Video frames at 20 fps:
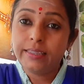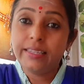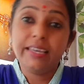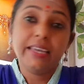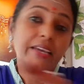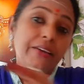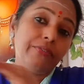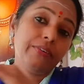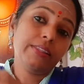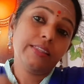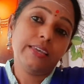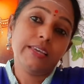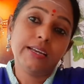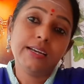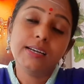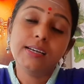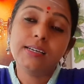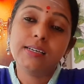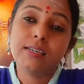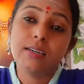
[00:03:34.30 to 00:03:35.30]

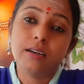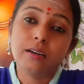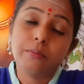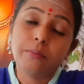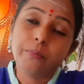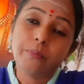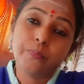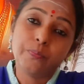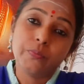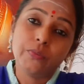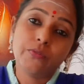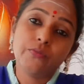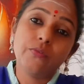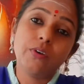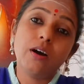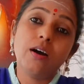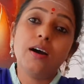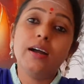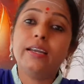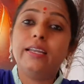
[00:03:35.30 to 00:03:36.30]
தேவதைகள்
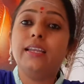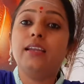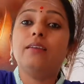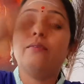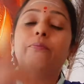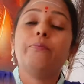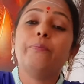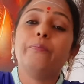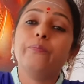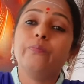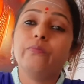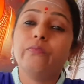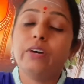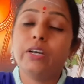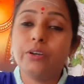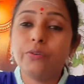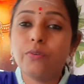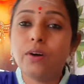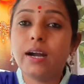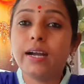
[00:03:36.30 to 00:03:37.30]
வானில்
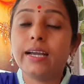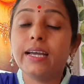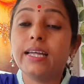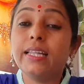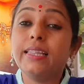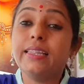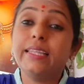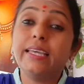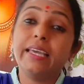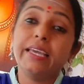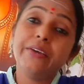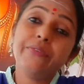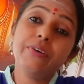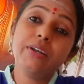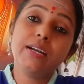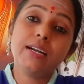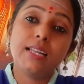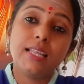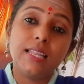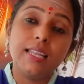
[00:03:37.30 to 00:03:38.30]
வருவாங்க
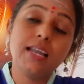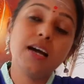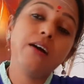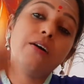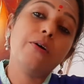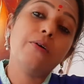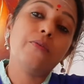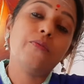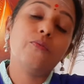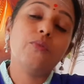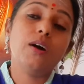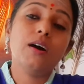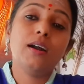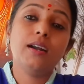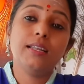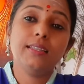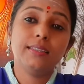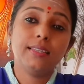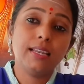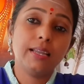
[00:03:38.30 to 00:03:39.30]
தேவர்களெல்லாம்
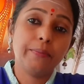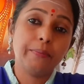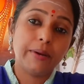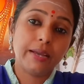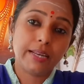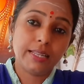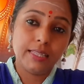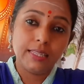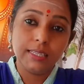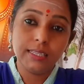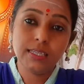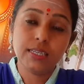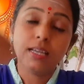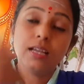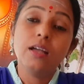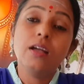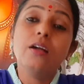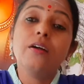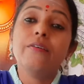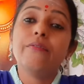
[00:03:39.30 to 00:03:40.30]
வானத்தில் பறந்து
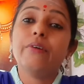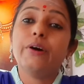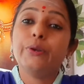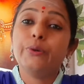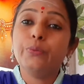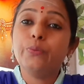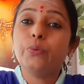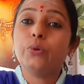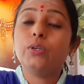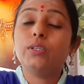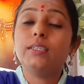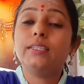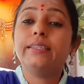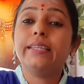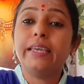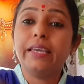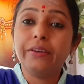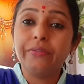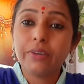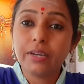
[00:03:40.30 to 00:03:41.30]
வரும் பொழுது
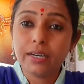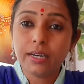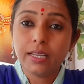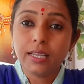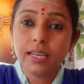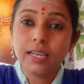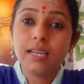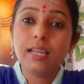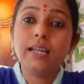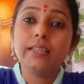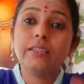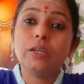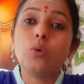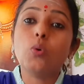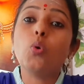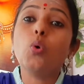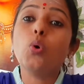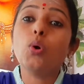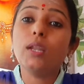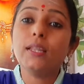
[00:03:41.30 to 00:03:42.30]
தேவர்களெல்லாம் அந்த
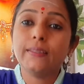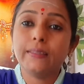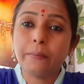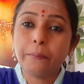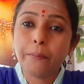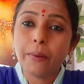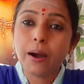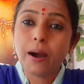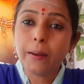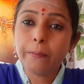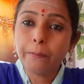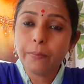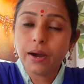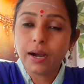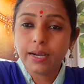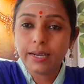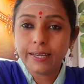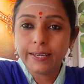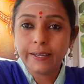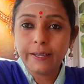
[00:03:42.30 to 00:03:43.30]
கோலத்தை
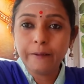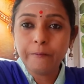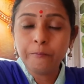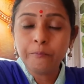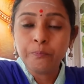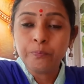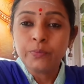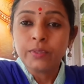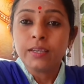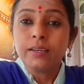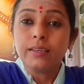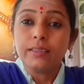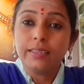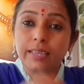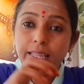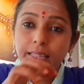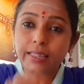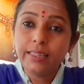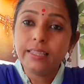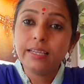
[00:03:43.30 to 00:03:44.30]
பார்ப்பாங்க
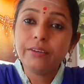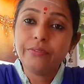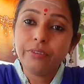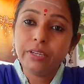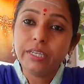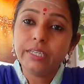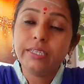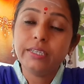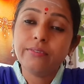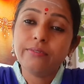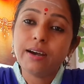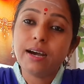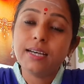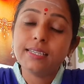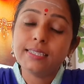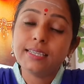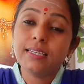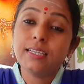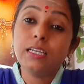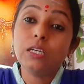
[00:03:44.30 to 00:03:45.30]
எந்த வீட்டு
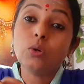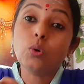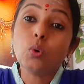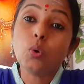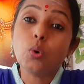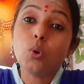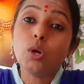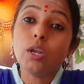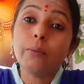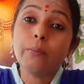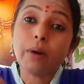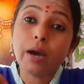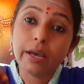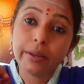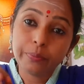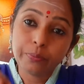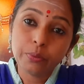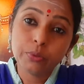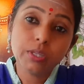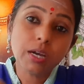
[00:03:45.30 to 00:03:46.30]
வாசலில் கோலம்
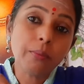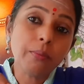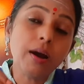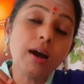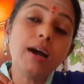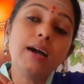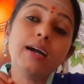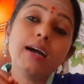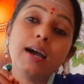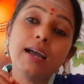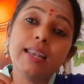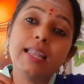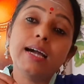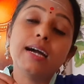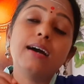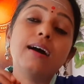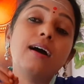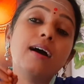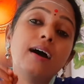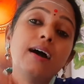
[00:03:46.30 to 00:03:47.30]
அற்புதமாக
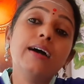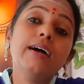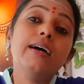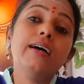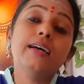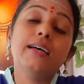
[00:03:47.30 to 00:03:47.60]
அழகாக